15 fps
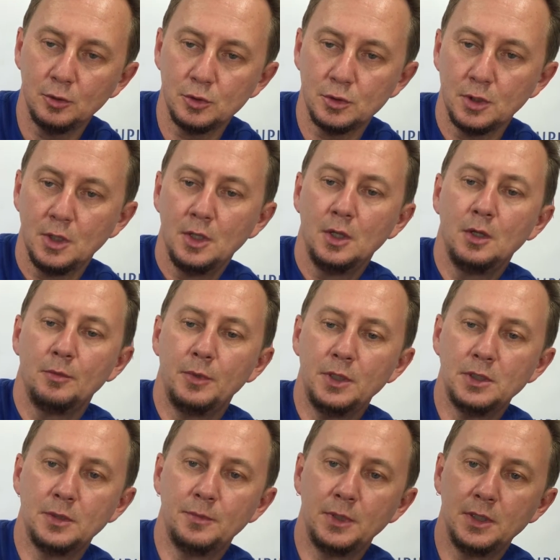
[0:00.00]
То есть, в
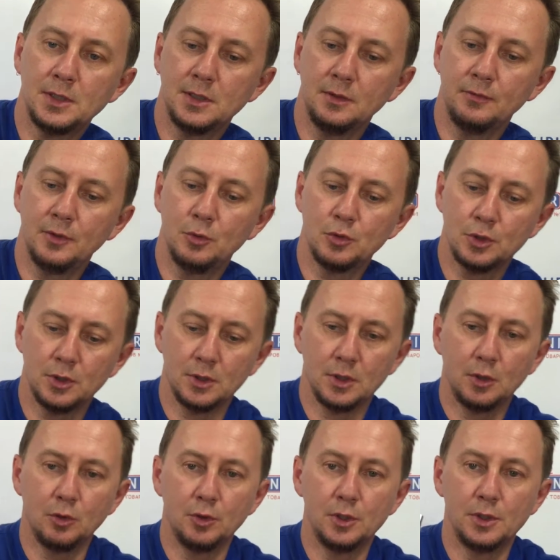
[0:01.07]
принципе, если вы уже
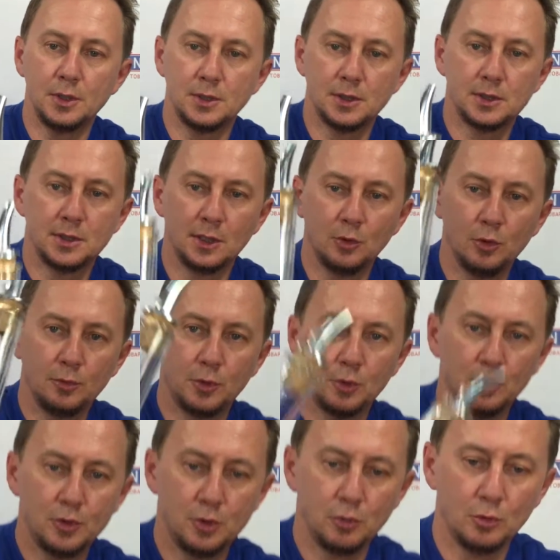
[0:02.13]
находитесь за столом,
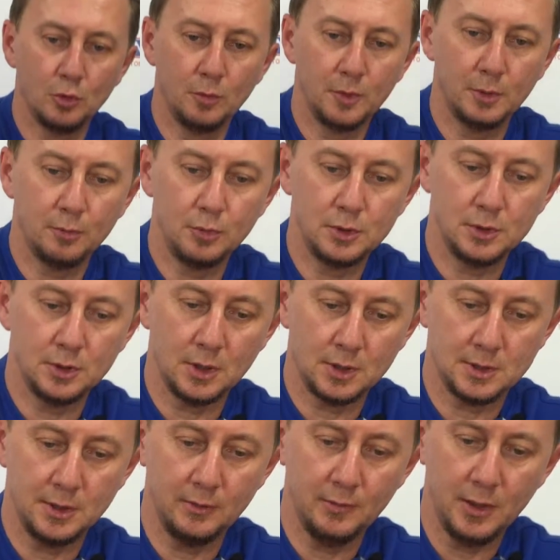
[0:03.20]
то очень удобно будет
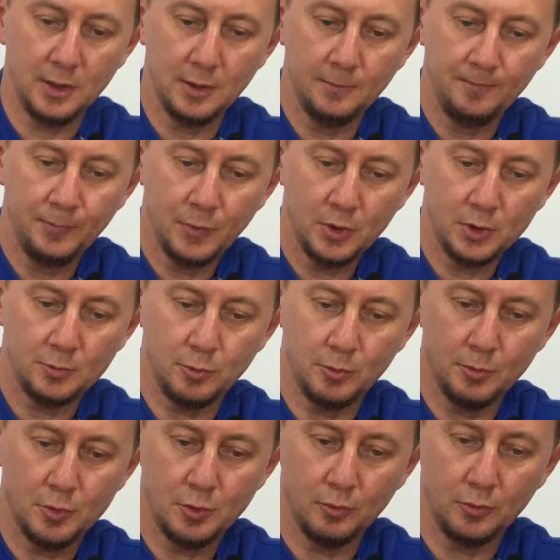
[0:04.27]
разливать с
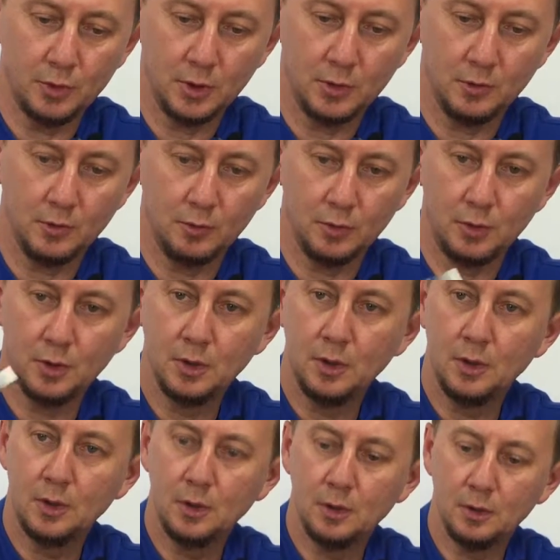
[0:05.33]
помощью вот этого вот
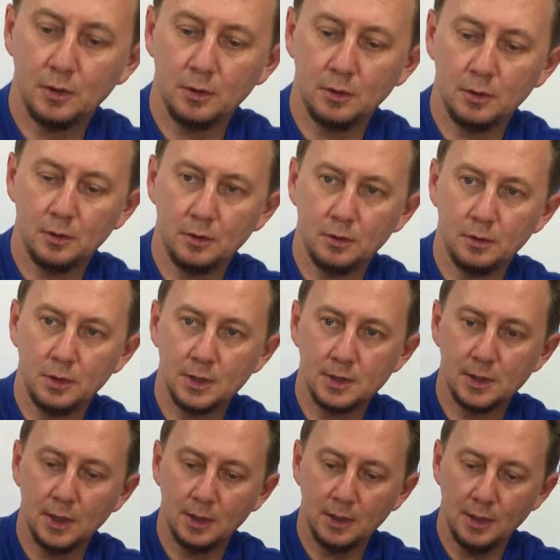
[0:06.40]
э,
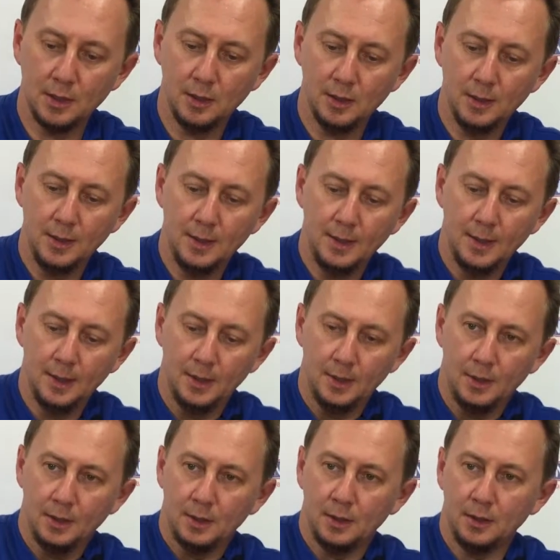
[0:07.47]
дозатора.
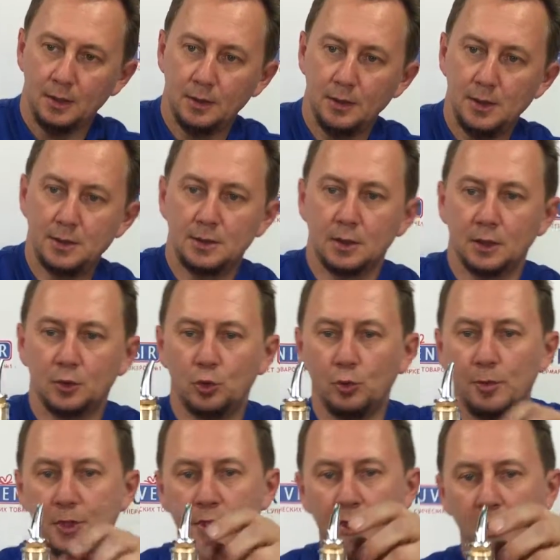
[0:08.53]
Э, есть
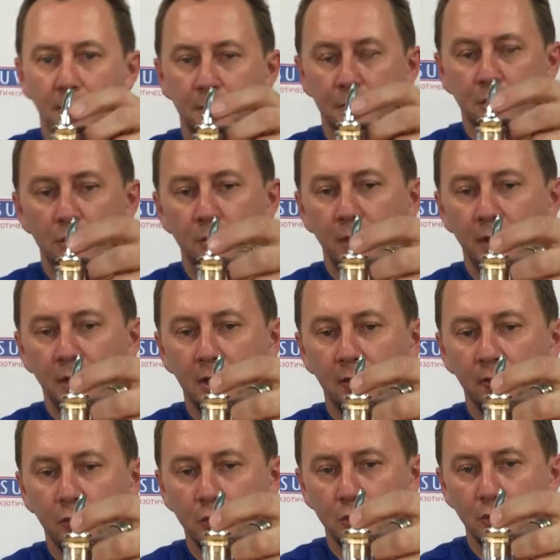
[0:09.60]
трубочка для поступления
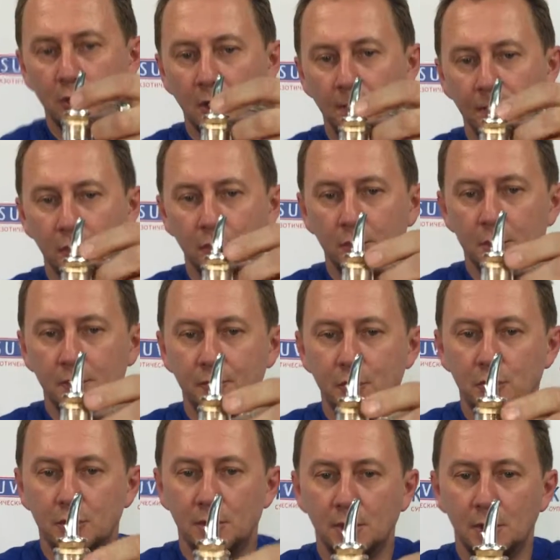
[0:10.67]
воздуха. Ну, в общем,
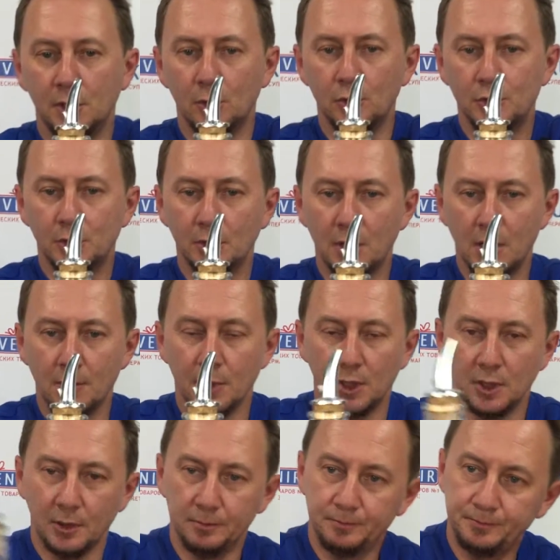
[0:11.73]
все сделано очень
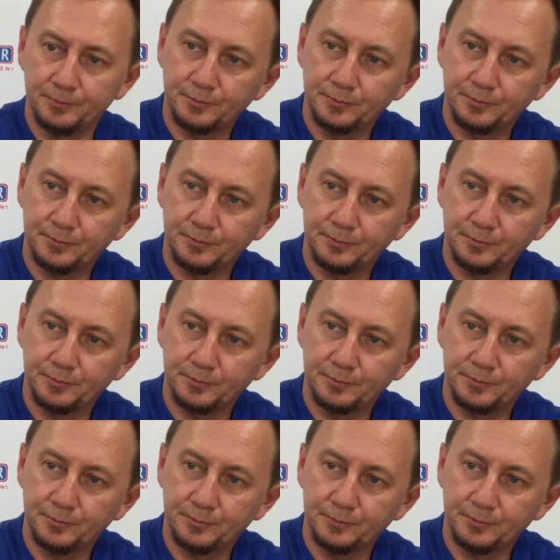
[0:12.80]
грамотно.